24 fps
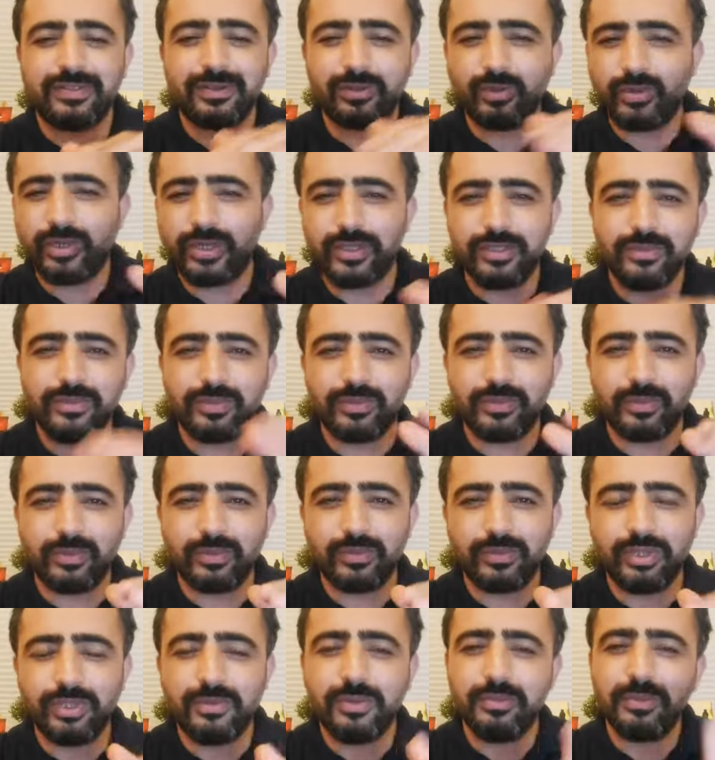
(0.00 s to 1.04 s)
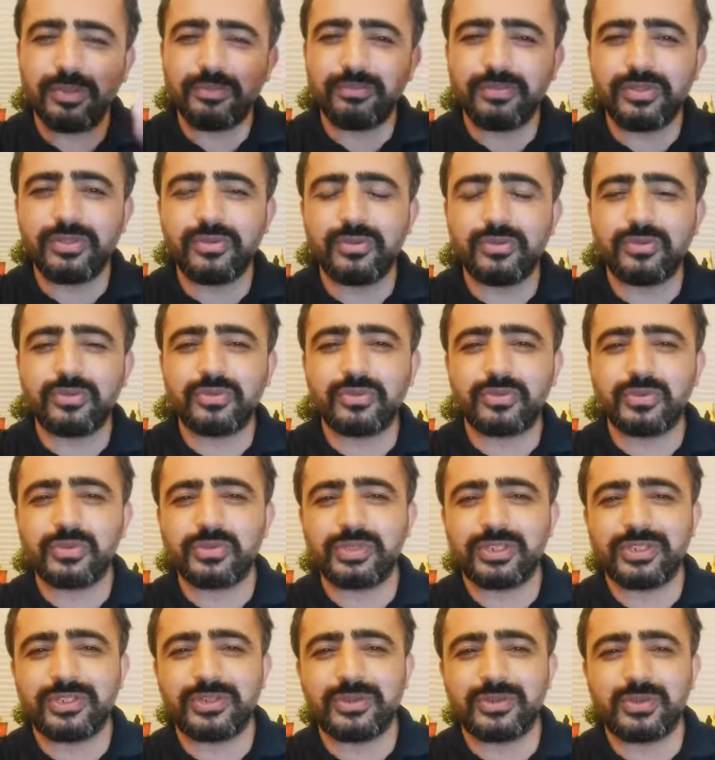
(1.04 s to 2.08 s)
o ayrı bir durum. Ama ben
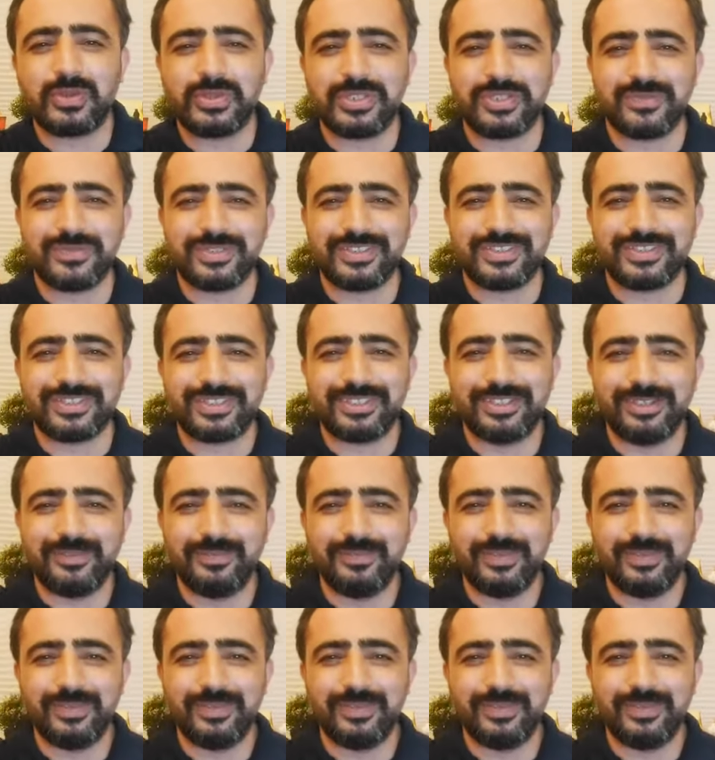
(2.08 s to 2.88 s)
1930'lara götüreceğim size.